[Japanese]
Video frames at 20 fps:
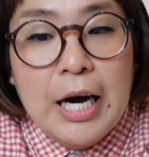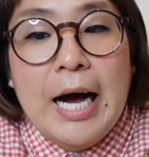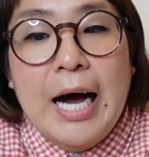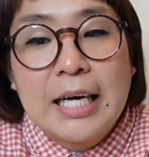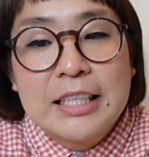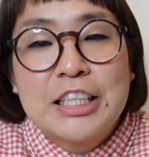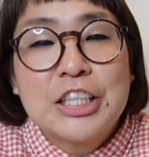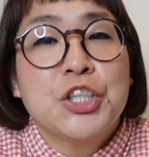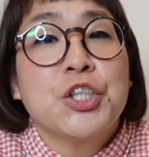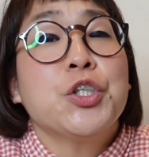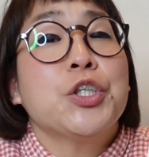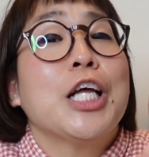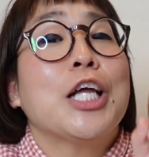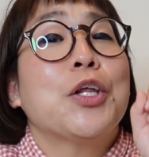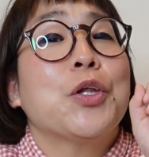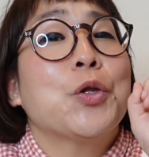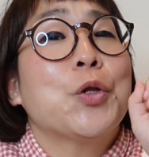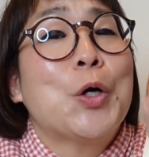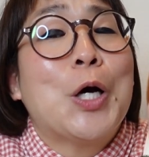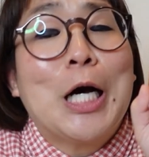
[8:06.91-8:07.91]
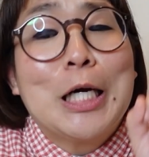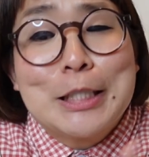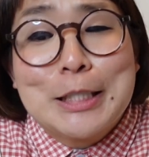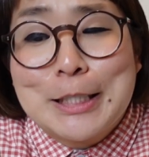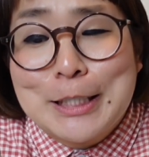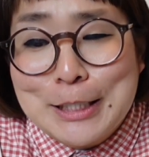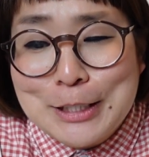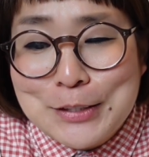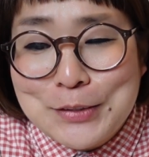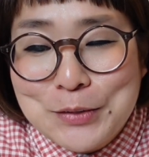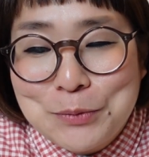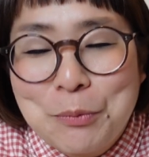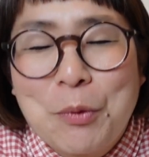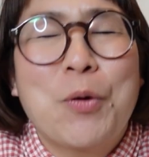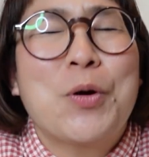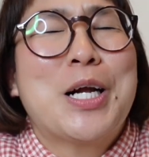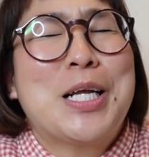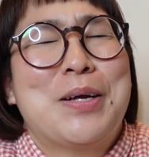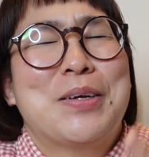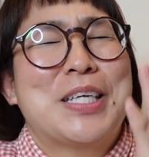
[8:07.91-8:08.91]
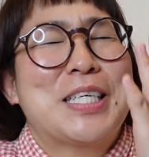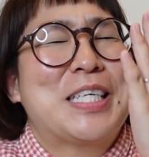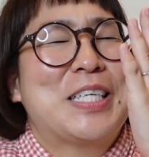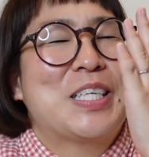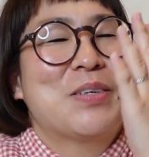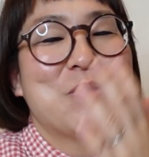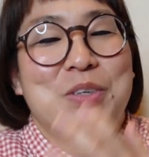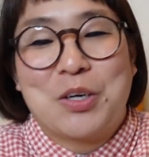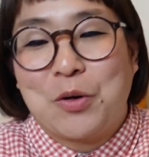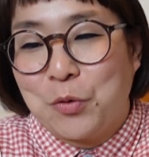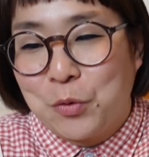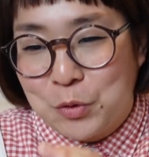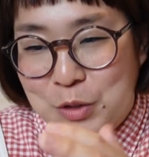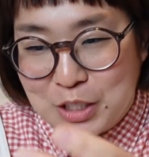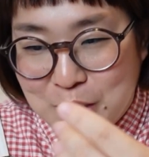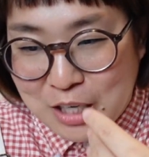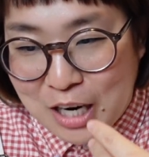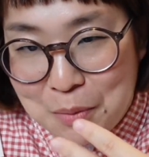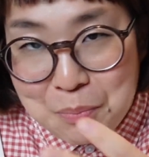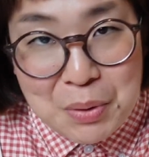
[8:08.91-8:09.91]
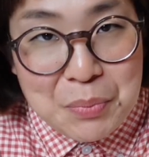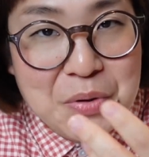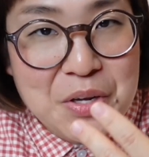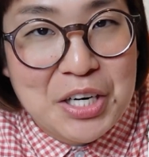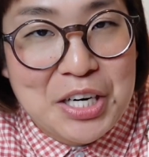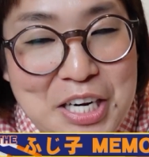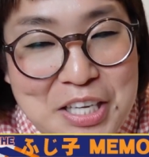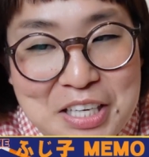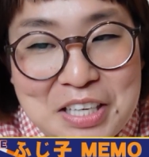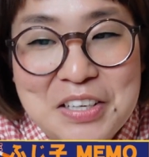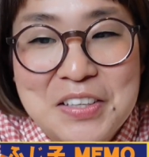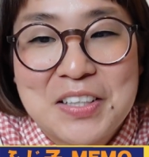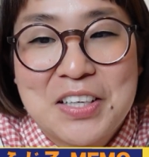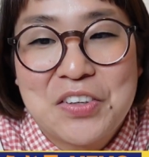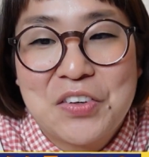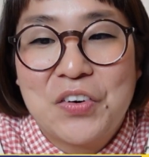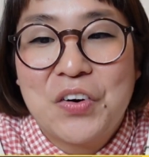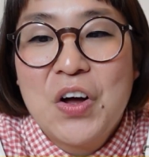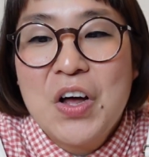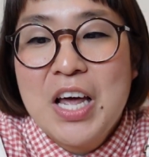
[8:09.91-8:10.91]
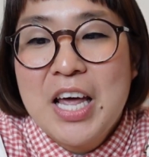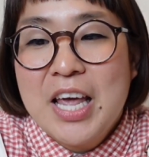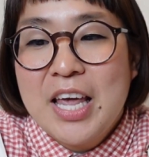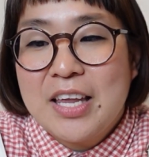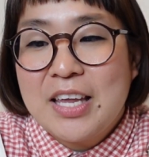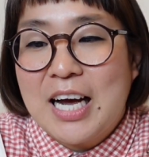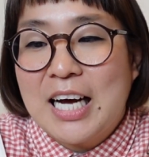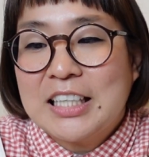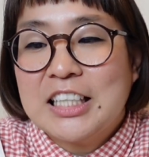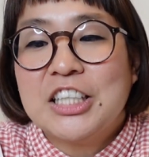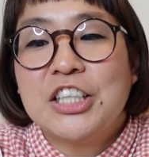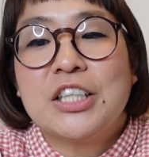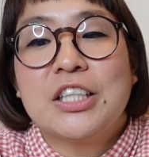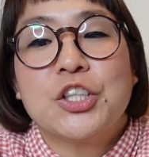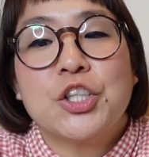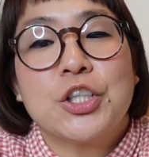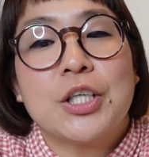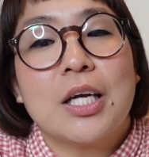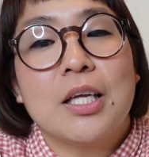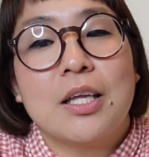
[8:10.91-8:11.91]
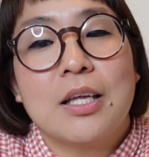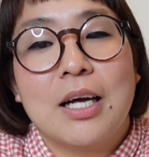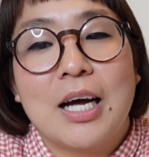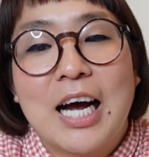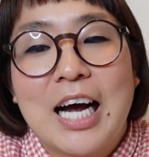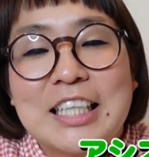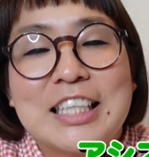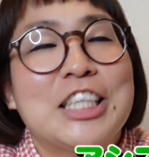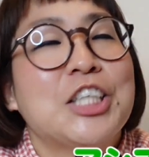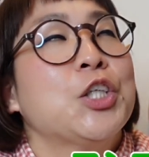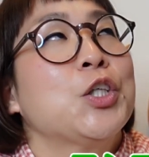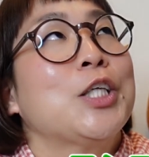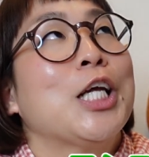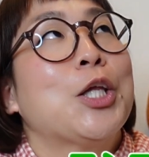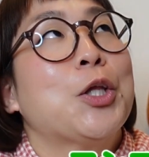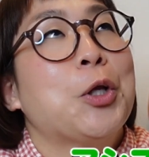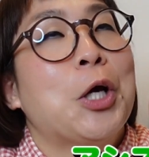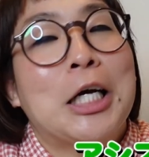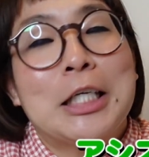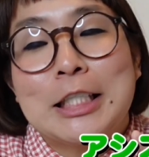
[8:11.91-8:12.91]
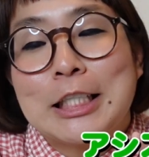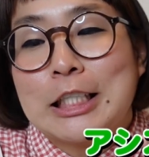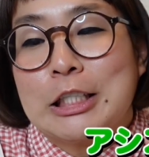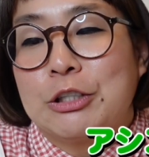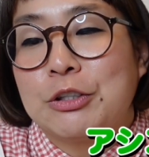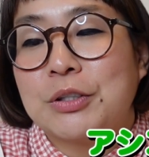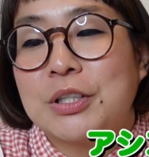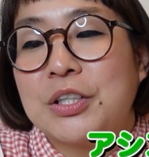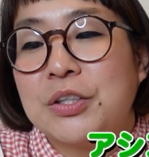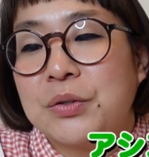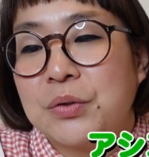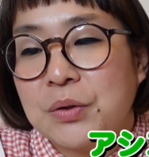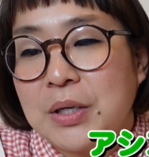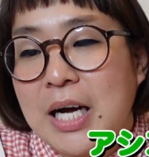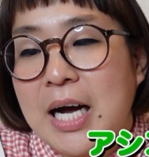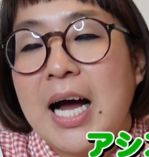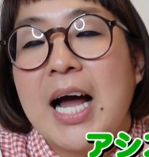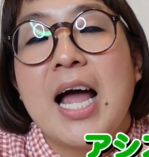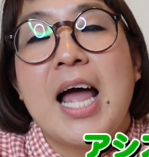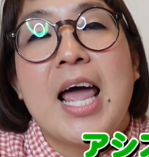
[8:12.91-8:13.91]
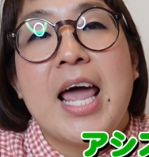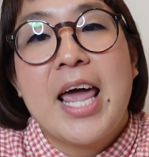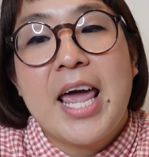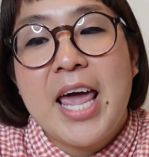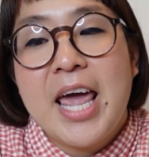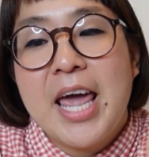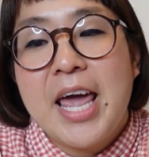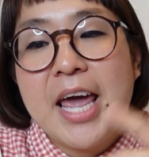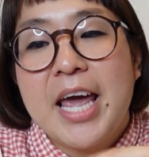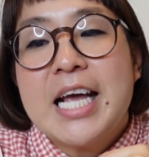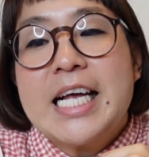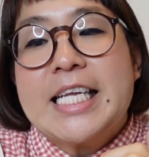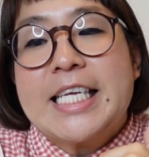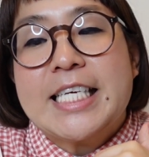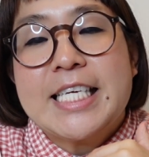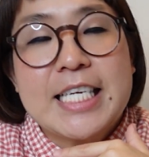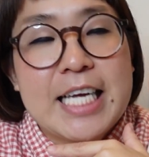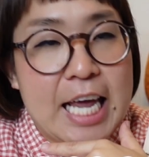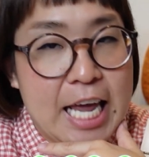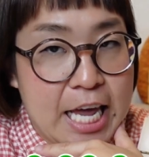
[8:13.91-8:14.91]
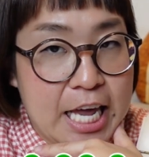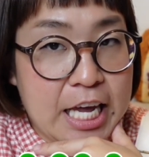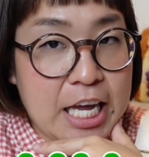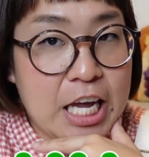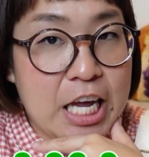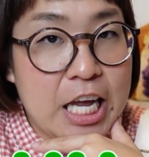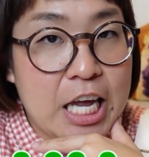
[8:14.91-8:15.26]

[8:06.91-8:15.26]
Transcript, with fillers: アシステッドハッチング。もうこれで私いつもね、こう、カンペ見ながらやってるんですけど、アシスタ、アシステッドハッチングっていうのが AHA、